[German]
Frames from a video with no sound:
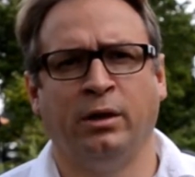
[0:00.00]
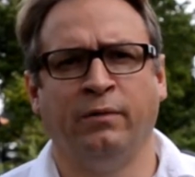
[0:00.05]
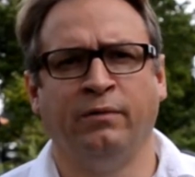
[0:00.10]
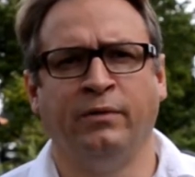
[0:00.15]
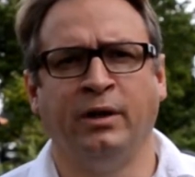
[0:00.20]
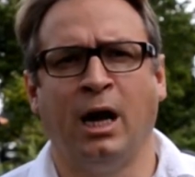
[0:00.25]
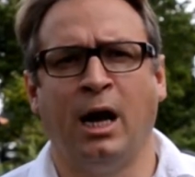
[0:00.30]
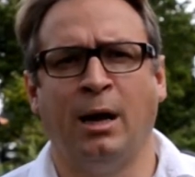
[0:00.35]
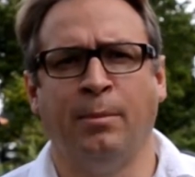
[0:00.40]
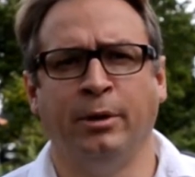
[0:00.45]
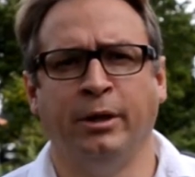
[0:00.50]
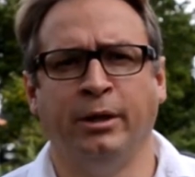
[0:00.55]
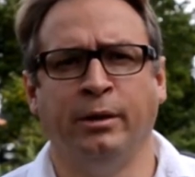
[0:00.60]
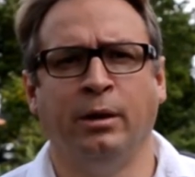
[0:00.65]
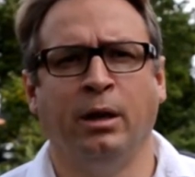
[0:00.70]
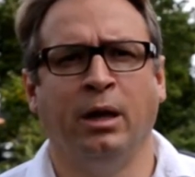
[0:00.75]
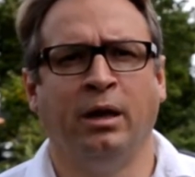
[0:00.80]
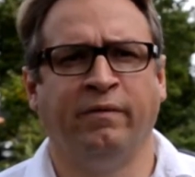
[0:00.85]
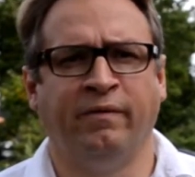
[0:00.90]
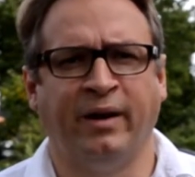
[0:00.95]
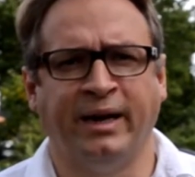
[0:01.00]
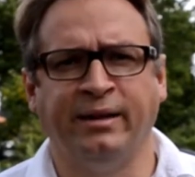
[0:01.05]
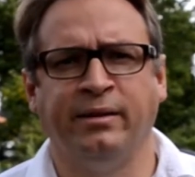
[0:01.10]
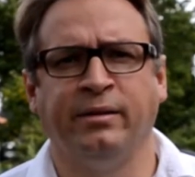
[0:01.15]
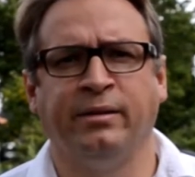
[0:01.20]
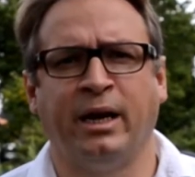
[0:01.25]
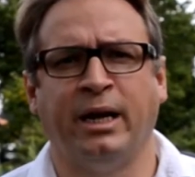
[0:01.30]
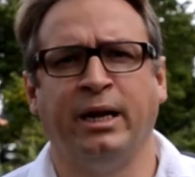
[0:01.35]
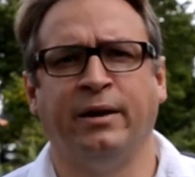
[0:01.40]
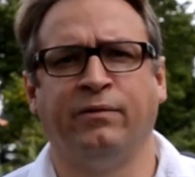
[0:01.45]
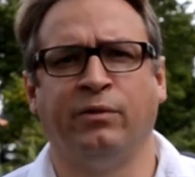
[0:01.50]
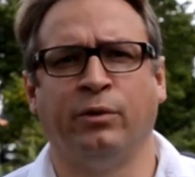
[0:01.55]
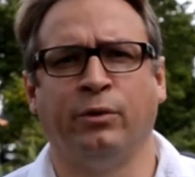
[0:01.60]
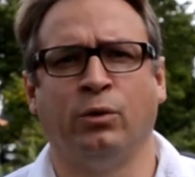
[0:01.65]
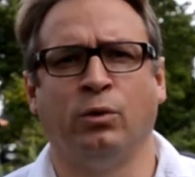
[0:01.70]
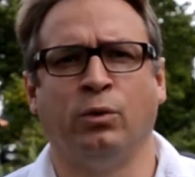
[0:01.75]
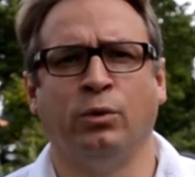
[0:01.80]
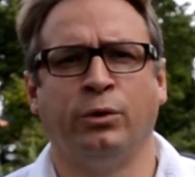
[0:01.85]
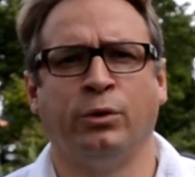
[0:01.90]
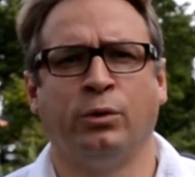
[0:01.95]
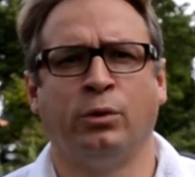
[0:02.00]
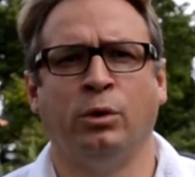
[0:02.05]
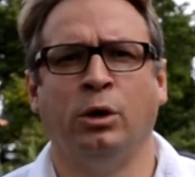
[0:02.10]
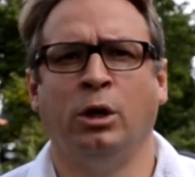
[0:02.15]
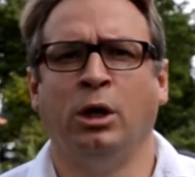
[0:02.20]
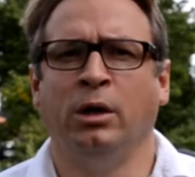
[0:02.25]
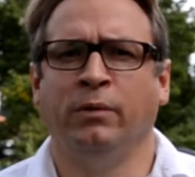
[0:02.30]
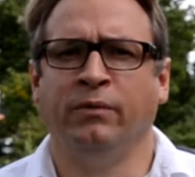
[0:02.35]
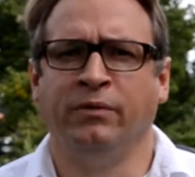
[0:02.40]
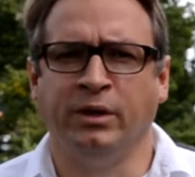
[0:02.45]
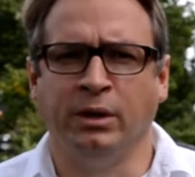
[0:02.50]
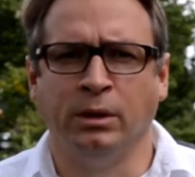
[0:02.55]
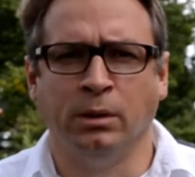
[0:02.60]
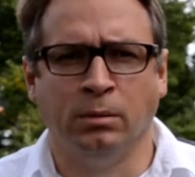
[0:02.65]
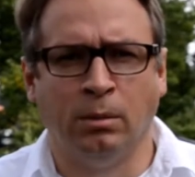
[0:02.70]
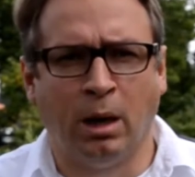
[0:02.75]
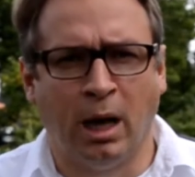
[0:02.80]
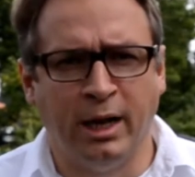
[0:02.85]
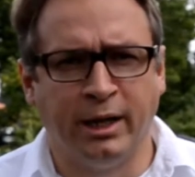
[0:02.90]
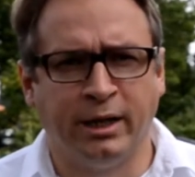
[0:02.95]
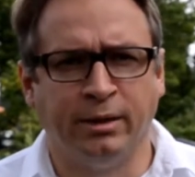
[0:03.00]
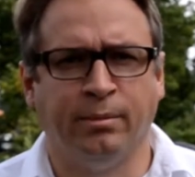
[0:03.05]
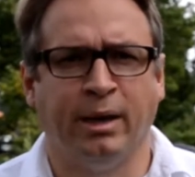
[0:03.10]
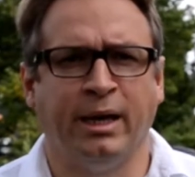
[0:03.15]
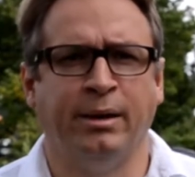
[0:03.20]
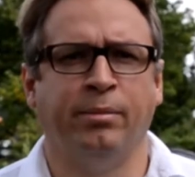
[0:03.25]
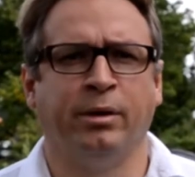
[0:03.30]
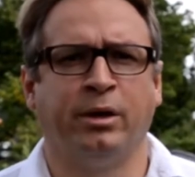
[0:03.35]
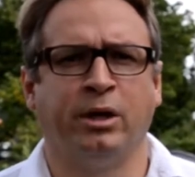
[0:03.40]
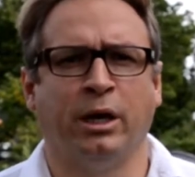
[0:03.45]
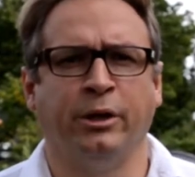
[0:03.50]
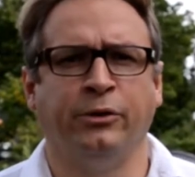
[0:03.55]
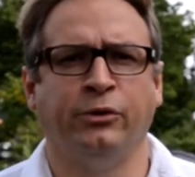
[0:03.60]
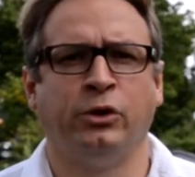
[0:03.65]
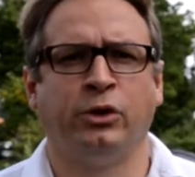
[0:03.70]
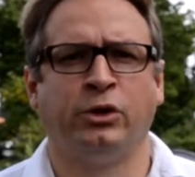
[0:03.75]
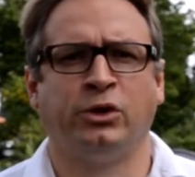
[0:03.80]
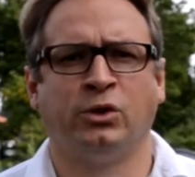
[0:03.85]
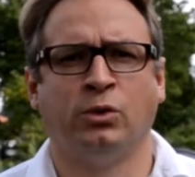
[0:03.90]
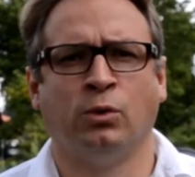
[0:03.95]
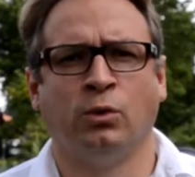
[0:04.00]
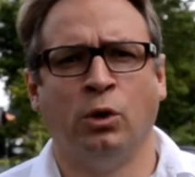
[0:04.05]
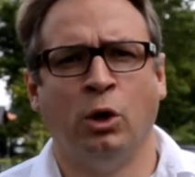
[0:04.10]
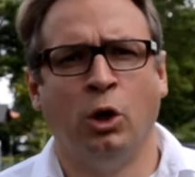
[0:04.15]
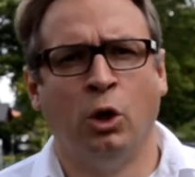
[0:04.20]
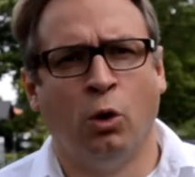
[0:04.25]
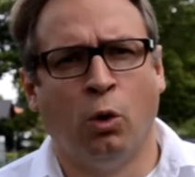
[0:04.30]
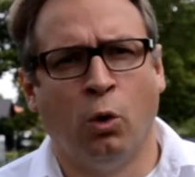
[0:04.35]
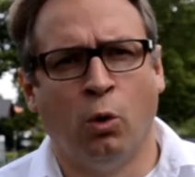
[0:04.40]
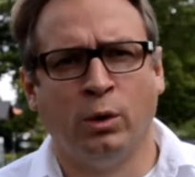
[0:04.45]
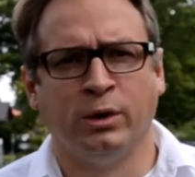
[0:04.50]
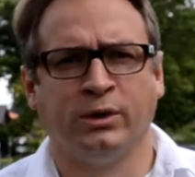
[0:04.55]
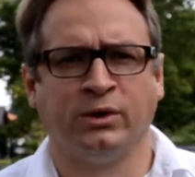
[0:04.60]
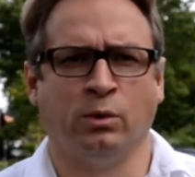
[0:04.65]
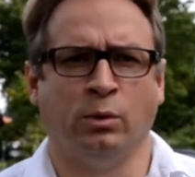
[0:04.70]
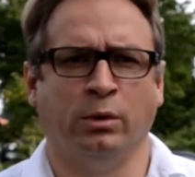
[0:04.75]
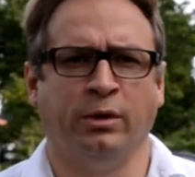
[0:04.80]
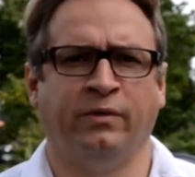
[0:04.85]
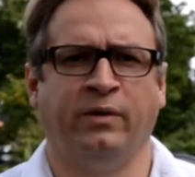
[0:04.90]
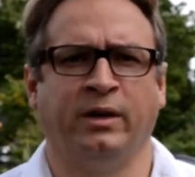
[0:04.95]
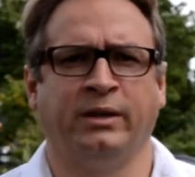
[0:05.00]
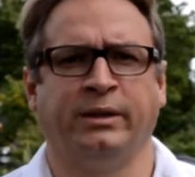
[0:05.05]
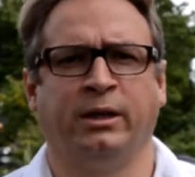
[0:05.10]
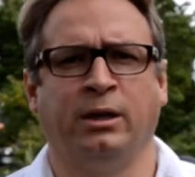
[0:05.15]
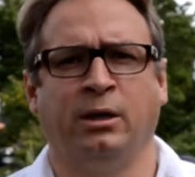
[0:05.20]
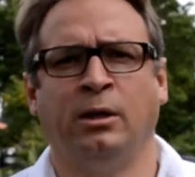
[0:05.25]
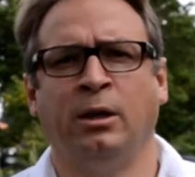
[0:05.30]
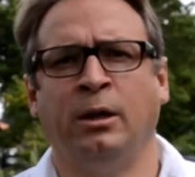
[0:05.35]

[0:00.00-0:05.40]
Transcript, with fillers: Wir haben in weiten Teilen von Rudow, wie allgemein bekannt, zu hohes Grundwasser.